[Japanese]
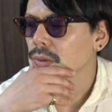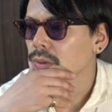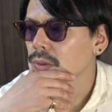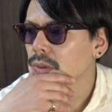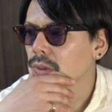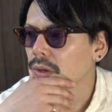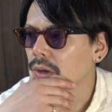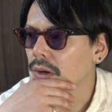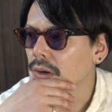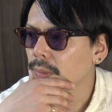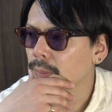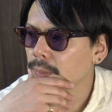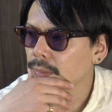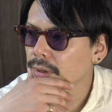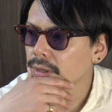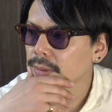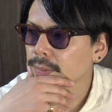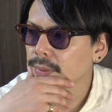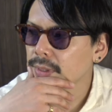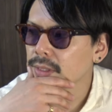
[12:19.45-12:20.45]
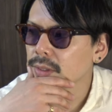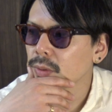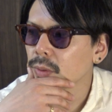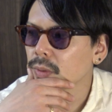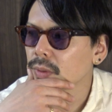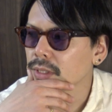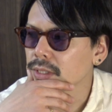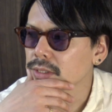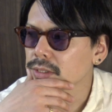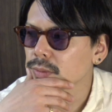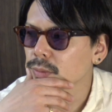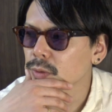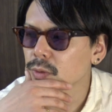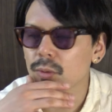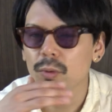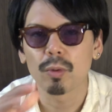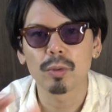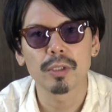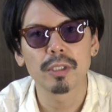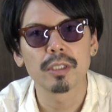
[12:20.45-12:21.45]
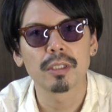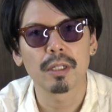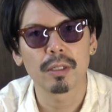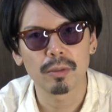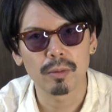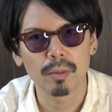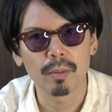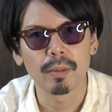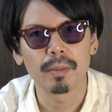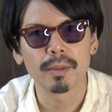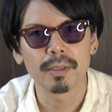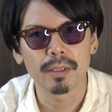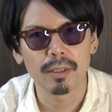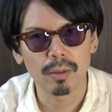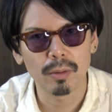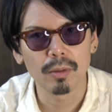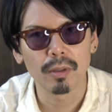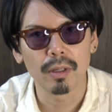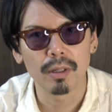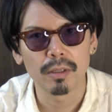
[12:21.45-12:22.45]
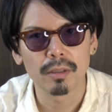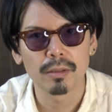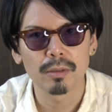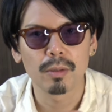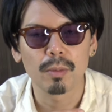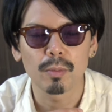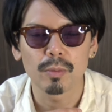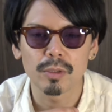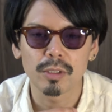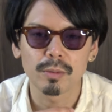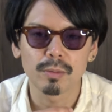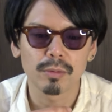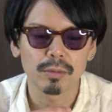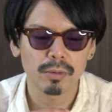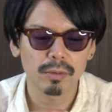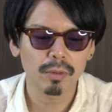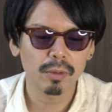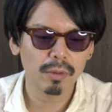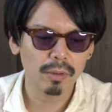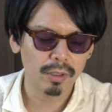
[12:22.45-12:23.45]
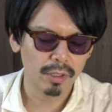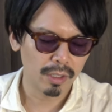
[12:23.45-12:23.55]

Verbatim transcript: なんかあんまりピンとこないですもちろん個人差あると思いますけどねでも自分の